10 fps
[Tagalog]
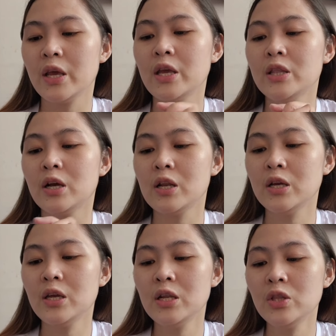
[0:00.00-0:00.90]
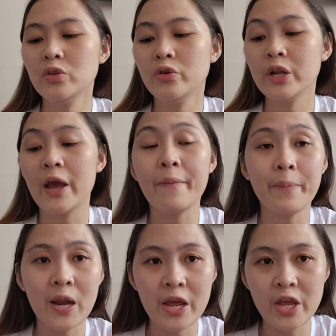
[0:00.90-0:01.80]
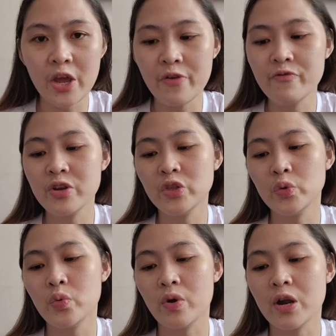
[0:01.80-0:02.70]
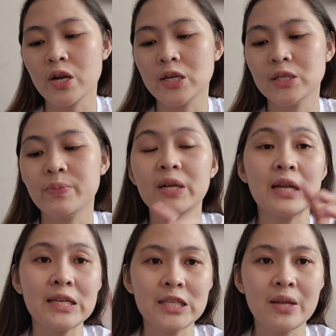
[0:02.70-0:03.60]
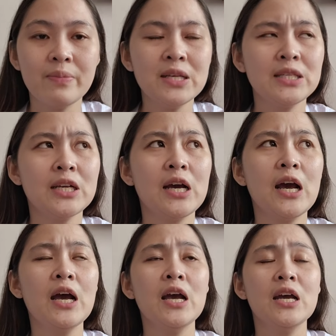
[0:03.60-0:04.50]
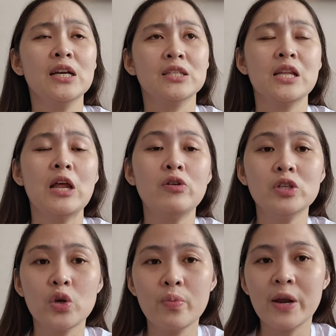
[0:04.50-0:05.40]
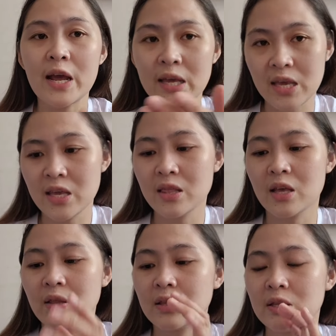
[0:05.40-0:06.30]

And nakalagay rito, reapply every 2 hours. Pag nasa labas ka, sa lalo sobrang init.